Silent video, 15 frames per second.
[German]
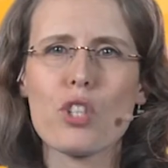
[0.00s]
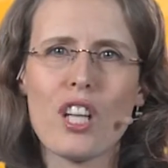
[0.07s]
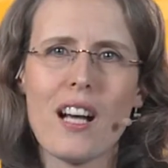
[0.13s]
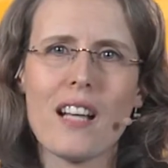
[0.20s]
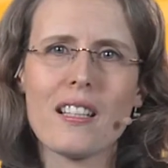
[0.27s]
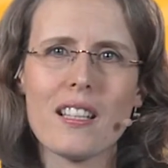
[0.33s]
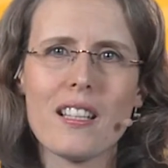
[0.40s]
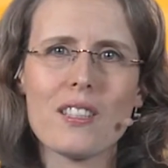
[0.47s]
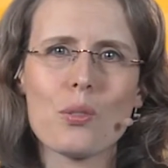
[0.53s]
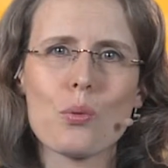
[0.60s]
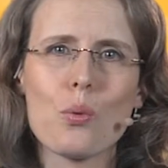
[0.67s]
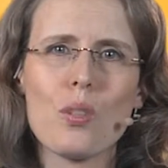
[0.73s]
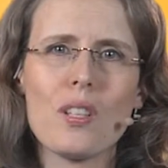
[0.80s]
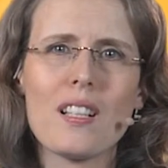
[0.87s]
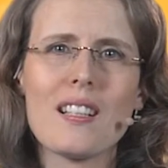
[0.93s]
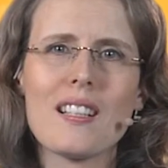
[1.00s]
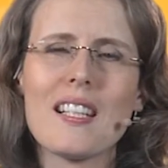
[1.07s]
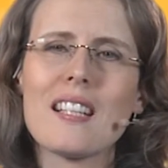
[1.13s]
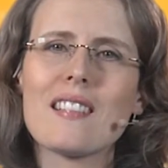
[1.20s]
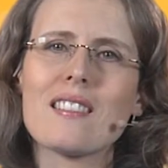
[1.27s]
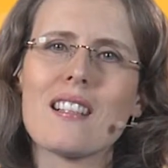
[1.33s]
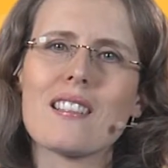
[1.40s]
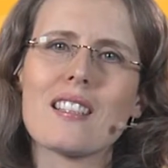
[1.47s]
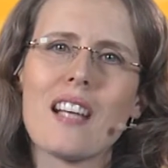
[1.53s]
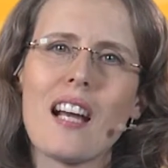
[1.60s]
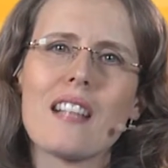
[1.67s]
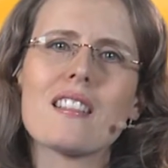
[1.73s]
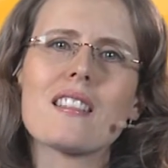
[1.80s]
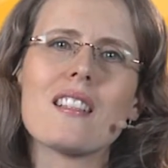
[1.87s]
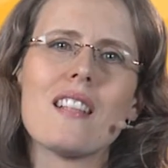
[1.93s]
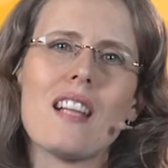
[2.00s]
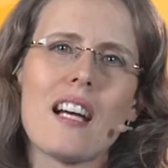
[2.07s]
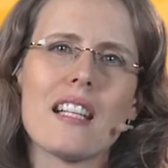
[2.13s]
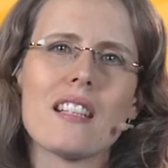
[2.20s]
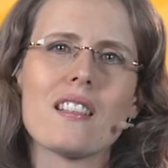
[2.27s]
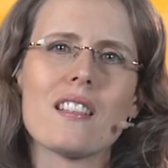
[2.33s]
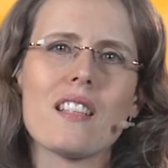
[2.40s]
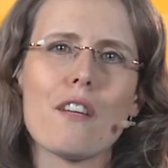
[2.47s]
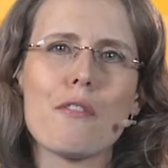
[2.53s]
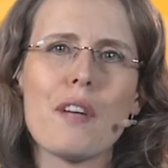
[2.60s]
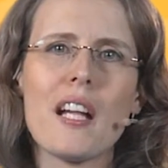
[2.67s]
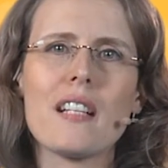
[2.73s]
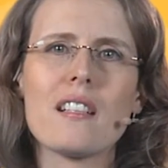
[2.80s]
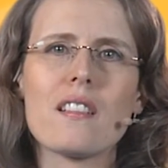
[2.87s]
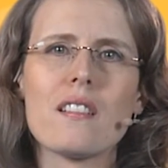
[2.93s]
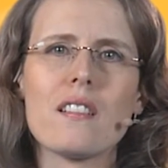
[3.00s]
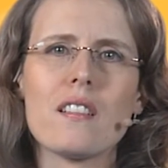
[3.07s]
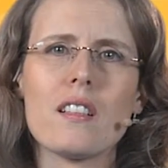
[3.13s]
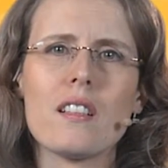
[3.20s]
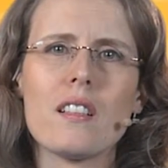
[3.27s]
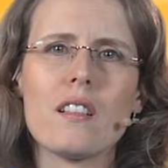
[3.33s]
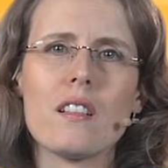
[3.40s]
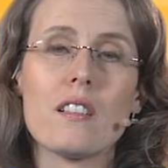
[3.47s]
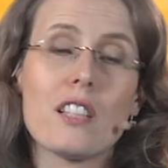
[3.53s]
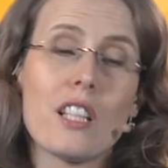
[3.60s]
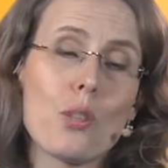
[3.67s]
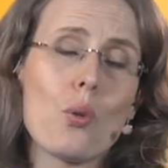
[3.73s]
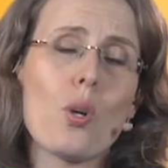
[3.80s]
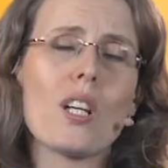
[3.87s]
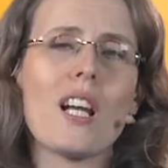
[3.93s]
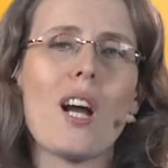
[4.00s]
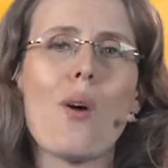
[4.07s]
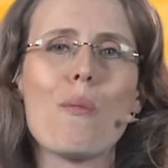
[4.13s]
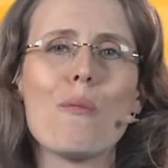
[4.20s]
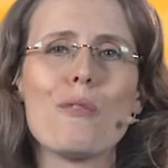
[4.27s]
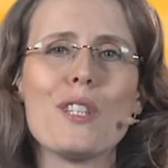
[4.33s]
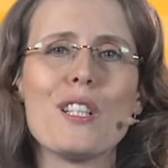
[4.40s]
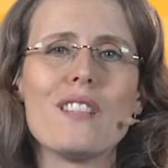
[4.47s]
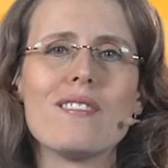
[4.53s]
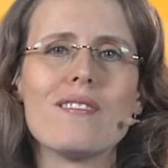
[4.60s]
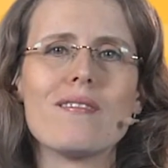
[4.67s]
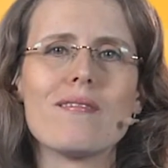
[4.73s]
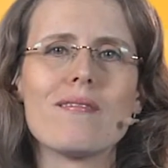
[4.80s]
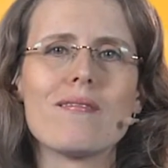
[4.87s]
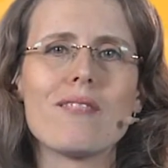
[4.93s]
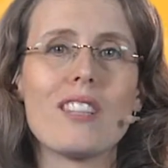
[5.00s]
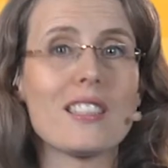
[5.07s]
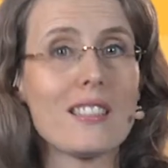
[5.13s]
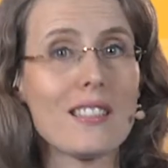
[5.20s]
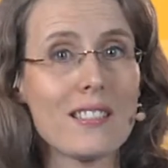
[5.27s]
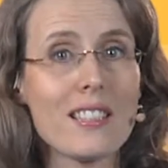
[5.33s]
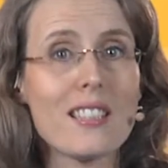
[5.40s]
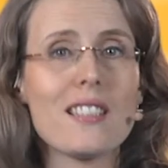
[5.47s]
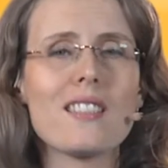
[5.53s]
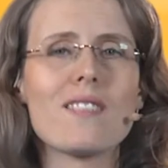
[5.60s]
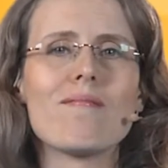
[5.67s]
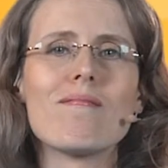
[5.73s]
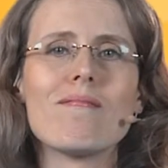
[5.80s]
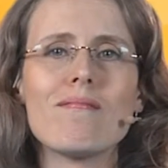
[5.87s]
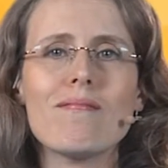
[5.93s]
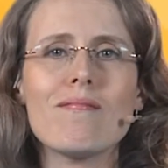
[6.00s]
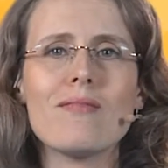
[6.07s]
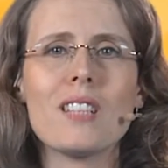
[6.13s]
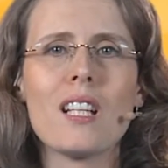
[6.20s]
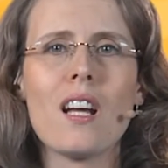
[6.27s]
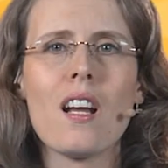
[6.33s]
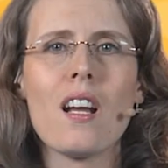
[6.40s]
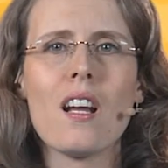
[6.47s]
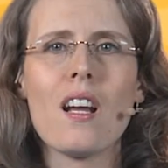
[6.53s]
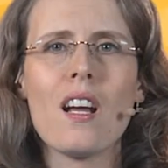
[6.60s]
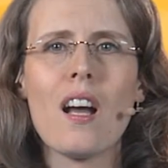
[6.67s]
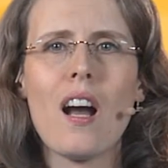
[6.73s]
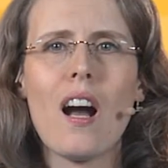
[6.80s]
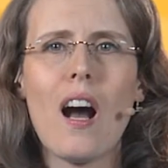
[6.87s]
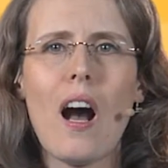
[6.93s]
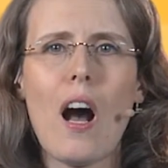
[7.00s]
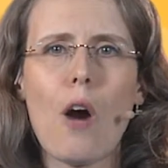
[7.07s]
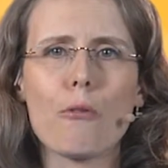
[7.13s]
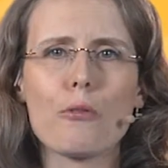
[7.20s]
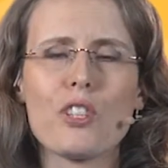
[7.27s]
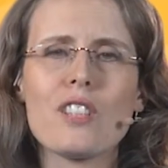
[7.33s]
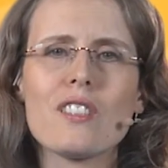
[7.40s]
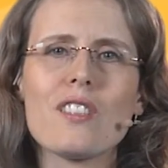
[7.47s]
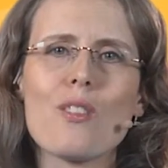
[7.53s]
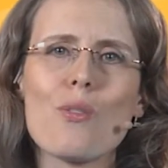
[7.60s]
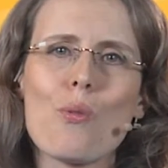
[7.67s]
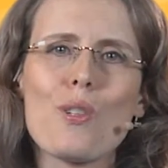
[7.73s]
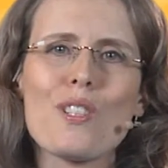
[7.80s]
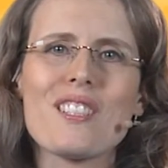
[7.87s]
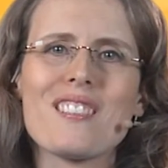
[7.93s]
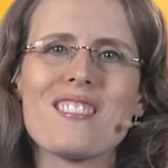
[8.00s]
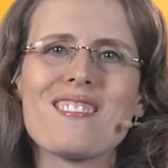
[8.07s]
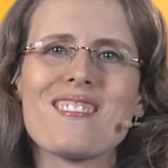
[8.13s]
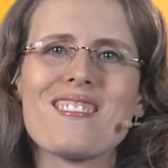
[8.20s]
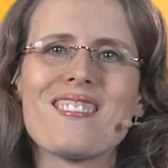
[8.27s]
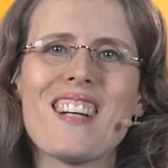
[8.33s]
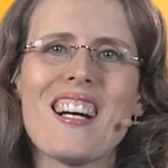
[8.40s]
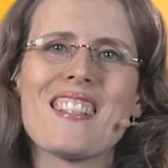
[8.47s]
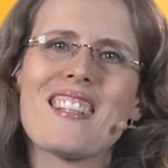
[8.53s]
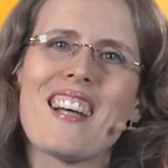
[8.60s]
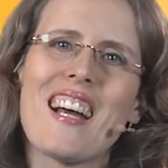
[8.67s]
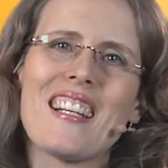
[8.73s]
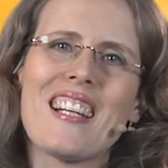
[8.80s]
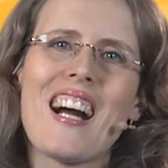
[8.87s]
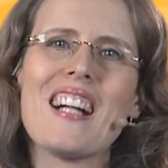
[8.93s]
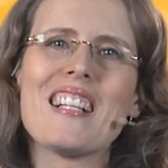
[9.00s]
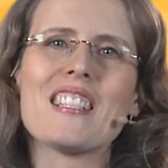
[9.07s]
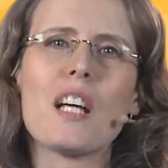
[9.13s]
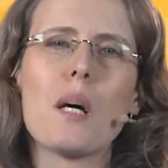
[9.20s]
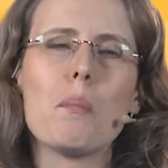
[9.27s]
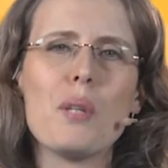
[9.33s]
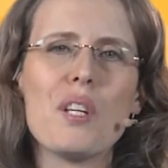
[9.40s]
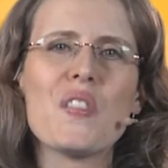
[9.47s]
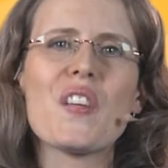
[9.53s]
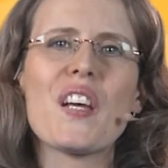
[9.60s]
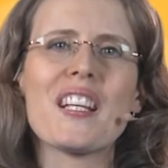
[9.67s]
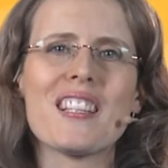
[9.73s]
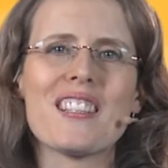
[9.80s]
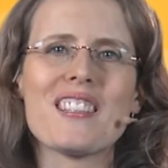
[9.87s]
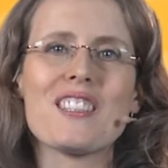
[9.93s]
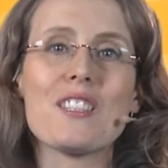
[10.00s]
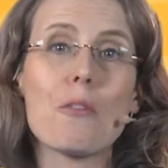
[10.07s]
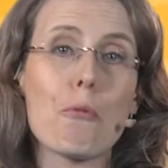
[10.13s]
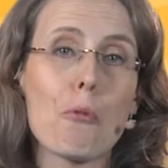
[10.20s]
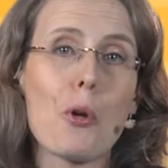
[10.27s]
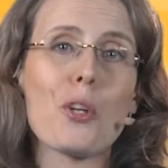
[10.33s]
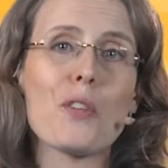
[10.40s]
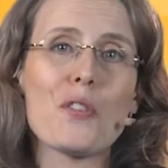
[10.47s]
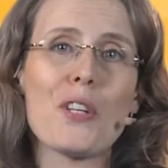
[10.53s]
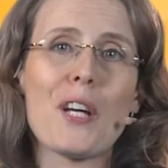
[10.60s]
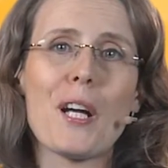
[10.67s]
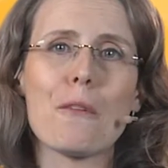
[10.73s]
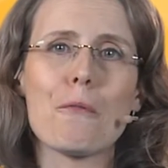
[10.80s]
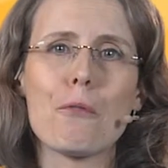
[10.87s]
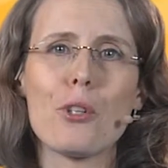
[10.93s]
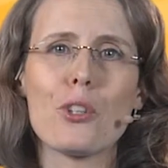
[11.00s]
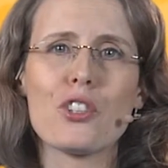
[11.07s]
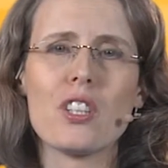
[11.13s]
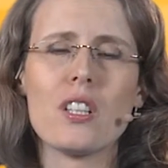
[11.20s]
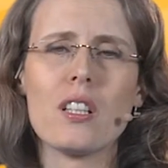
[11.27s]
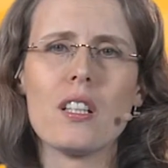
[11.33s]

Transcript: Schrei Jesu klingt das ganze Leiden der Welt, die nur glauben will, was sie sieht. Auf diese Not hatte ein alter, blinder Christ folgende Antwort.